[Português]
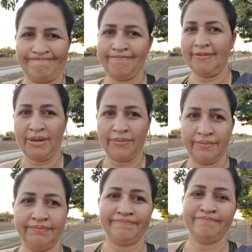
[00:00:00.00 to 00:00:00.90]
Não.
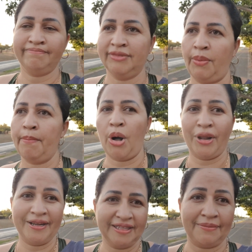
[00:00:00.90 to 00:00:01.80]
Então
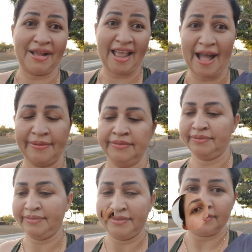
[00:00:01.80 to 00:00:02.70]
bora trabalhar.
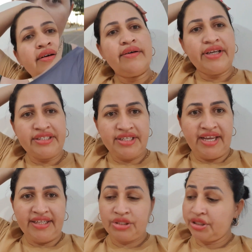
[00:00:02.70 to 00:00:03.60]
Então, Oi, né?
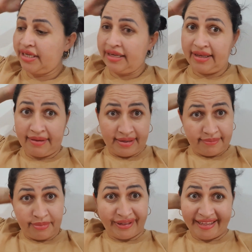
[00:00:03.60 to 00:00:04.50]
gente.
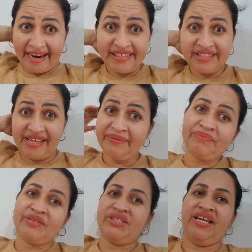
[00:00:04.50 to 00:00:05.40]
Boa tarde, né?
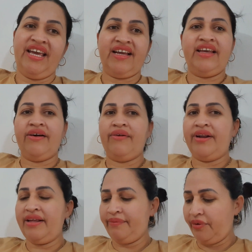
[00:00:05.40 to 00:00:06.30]
Cheguei aqui
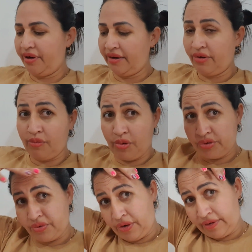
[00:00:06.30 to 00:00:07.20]
agora, horário do
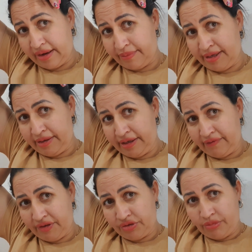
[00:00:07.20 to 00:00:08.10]
almoço. Olha o cabelinho que
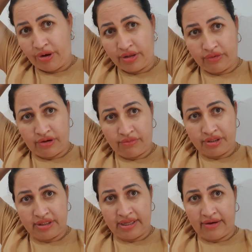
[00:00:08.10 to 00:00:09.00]
vim de moto, como
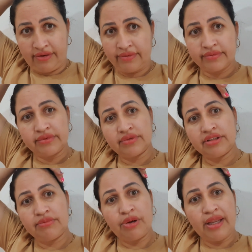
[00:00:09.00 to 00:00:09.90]
que tá, ó. Tudo
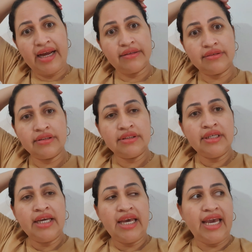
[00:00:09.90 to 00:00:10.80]
embolado.
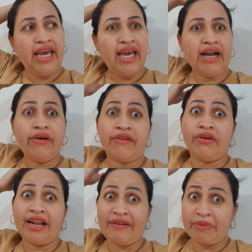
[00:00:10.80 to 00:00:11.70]
É, agora eu vou
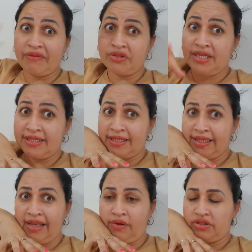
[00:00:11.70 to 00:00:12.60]
gravar pra vocês aqui
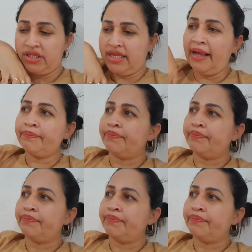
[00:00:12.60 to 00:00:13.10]
na loja, tá?